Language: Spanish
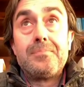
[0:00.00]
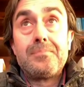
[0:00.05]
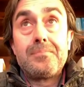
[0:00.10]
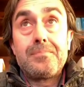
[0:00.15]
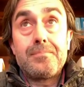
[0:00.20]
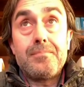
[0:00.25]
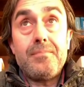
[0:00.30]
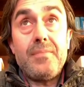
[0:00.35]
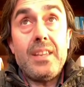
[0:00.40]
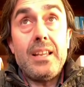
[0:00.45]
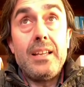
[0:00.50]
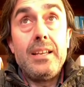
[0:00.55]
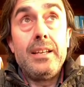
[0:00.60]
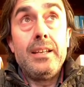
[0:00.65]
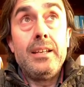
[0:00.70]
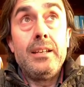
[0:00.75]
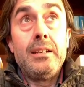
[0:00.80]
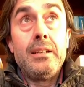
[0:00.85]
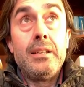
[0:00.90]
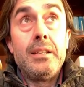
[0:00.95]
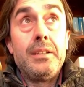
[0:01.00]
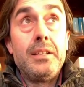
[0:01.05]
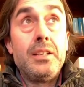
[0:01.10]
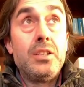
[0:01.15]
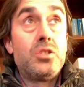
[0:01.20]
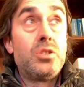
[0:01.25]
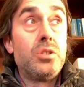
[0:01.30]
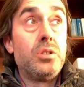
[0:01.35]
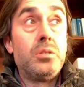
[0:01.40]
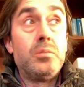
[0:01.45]
Eh, de hecho,
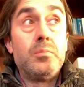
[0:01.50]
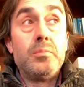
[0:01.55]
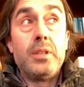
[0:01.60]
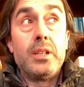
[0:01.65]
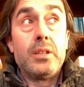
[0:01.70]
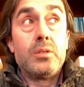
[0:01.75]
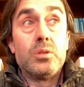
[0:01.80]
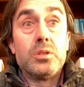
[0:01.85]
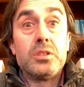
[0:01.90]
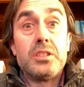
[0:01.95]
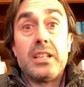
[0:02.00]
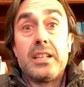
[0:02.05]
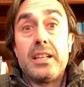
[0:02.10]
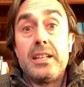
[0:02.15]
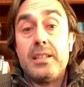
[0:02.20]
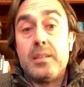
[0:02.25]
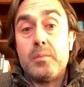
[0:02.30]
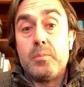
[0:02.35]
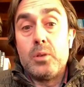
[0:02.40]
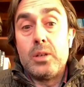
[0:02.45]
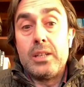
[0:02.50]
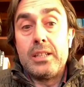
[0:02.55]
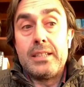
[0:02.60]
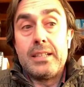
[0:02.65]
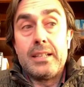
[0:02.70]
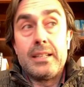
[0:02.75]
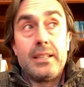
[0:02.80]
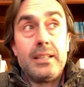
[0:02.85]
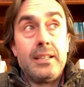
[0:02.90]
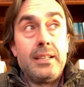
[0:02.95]
me consta que ayer por la tarde
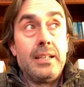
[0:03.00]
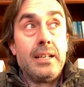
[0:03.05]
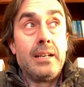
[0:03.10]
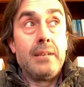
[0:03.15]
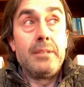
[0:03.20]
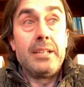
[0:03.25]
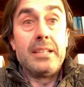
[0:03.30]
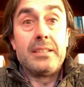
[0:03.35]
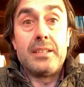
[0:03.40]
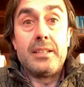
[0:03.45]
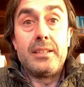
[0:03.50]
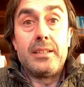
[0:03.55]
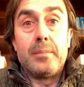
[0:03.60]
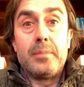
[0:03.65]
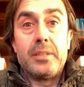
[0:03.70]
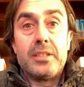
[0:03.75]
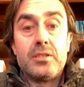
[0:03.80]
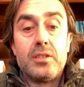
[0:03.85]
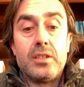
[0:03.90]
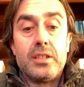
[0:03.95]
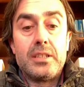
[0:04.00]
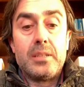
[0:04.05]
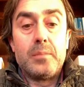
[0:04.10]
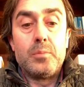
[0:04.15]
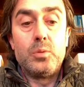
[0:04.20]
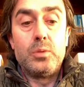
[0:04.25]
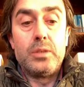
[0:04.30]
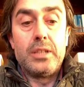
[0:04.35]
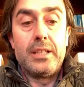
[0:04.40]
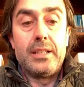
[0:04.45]
había 30 personas apuntadas
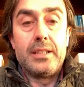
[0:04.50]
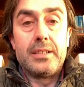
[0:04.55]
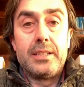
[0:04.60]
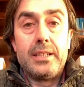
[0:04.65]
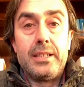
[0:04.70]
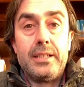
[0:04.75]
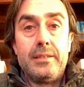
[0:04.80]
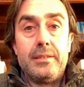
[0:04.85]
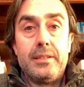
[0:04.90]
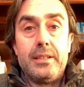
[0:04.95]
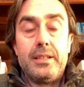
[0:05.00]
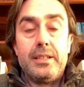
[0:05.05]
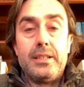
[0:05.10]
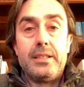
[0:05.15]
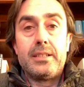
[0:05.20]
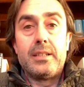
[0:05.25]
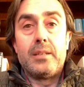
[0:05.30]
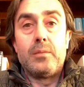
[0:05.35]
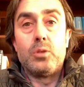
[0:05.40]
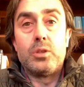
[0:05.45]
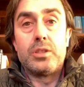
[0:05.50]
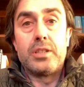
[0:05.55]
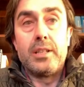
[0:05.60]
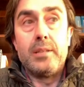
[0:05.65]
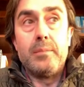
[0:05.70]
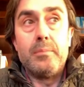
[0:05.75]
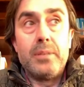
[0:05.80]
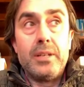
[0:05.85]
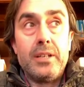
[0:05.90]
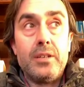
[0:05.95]
en, esa bolsa de empleo.
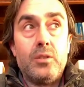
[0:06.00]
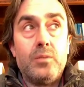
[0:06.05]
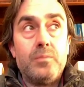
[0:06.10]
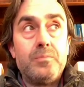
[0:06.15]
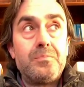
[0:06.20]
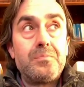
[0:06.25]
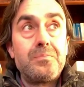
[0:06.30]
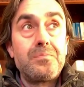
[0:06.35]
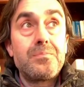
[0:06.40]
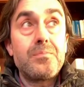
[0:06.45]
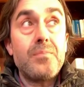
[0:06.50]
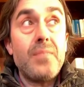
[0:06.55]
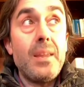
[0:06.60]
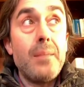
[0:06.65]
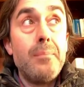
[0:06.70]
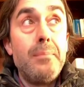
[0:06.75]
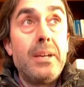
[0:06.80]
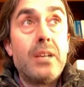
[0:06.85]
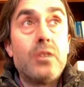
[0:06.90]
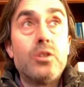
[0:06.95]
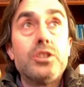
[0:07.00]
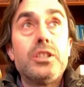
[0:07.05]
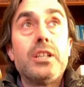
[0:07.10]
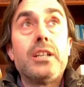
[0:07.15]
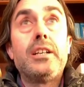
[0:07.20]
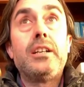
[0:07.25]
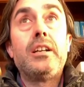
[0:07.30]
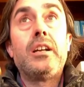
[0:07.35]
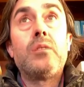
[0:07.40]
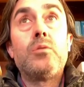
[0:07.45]
Me consta que en alguna
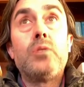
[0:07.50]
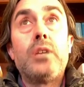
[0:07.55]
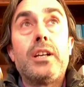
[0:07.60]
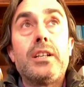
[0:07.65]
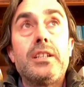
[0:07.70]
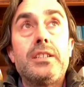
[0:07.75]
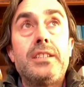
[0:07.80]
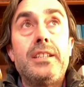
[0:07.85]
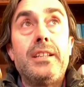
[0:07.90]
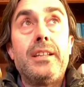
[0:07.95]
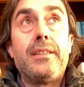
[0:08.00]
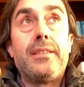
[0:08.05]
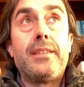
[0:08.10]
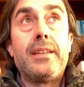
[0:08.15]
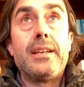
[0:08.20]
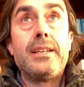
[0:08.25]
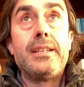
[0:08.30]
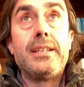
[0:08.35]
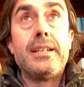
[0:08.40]
residencia ya